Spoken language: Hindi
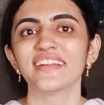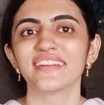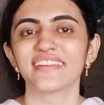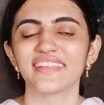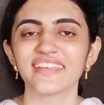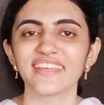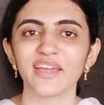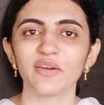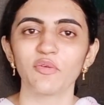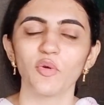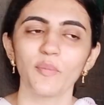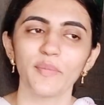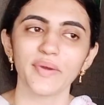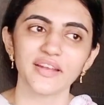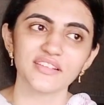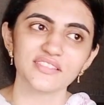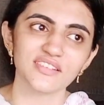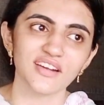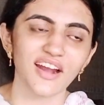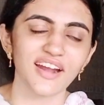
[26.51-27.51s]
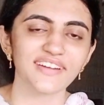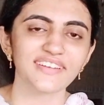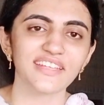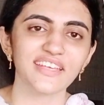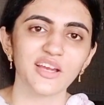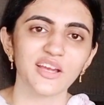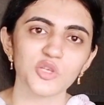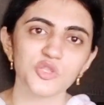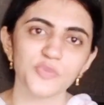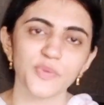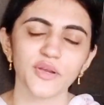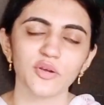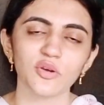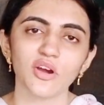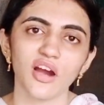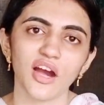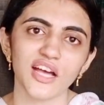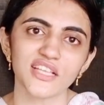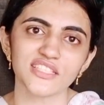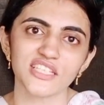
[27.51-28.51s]
ठीक है वो मैंने स्टार्ट किया उस पर कोई
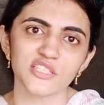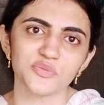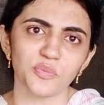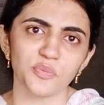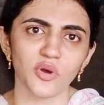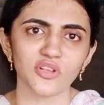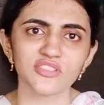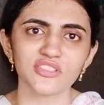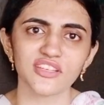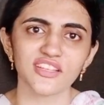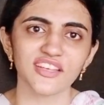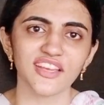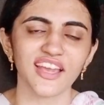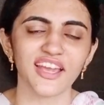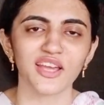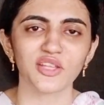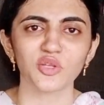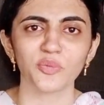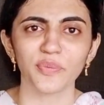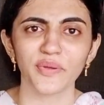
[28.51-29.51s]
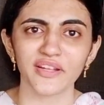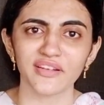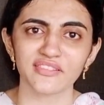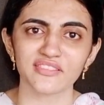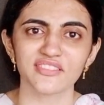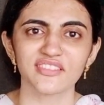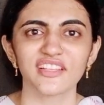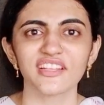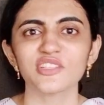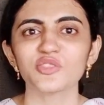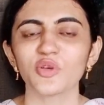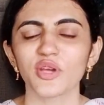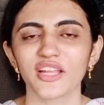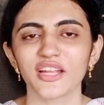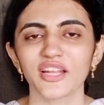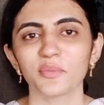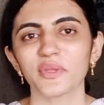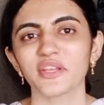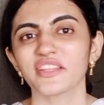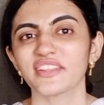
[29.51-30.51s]
ख़ास रिस्पॉन्स नहीं आया तो फिर दिल जो है
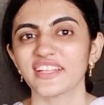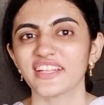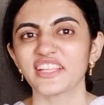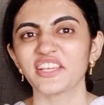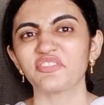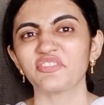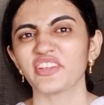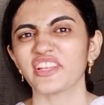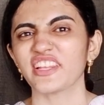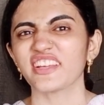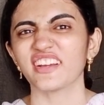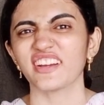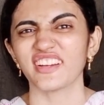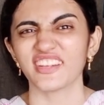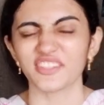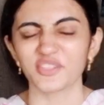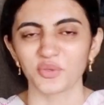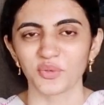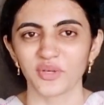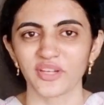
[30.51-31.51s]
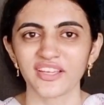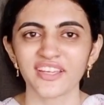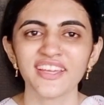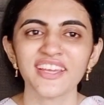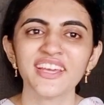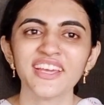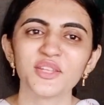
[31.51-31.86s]
ना मेरी दिल की फीलिंग हर्ट हो गई